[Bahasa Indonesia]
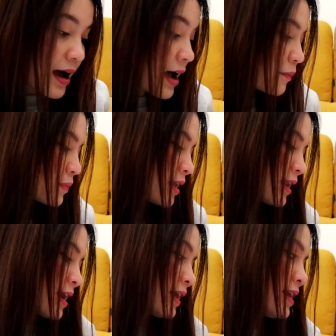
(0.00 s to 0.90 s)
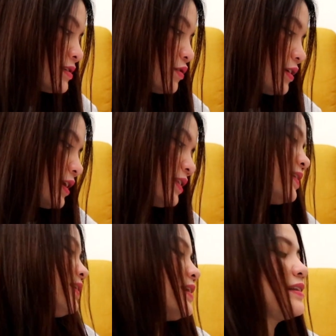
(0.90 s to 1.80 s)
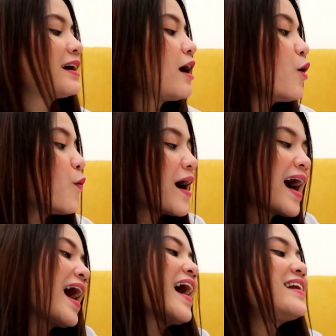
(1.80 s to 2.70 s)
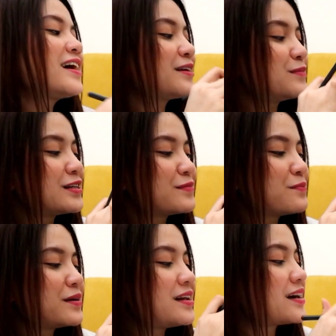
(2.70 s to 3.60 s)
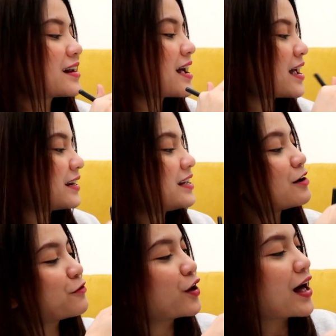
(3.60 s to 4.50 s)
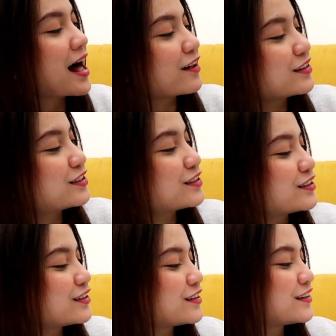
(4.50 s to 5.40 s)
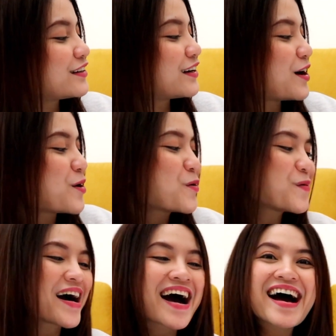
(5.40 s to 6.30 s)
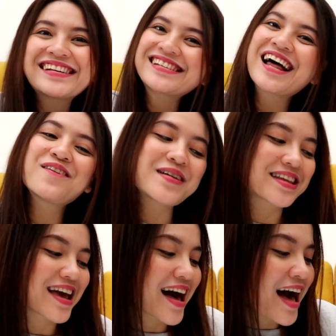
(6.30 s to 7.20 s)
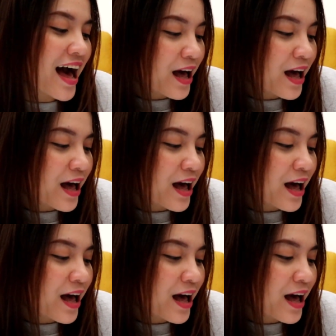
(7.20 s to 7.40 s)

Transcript: Amira guys. Oke, oh, kita lihat ya. Wah, ada teman-teman beneran. Dia follow aku tuh. Wah, selamat ya.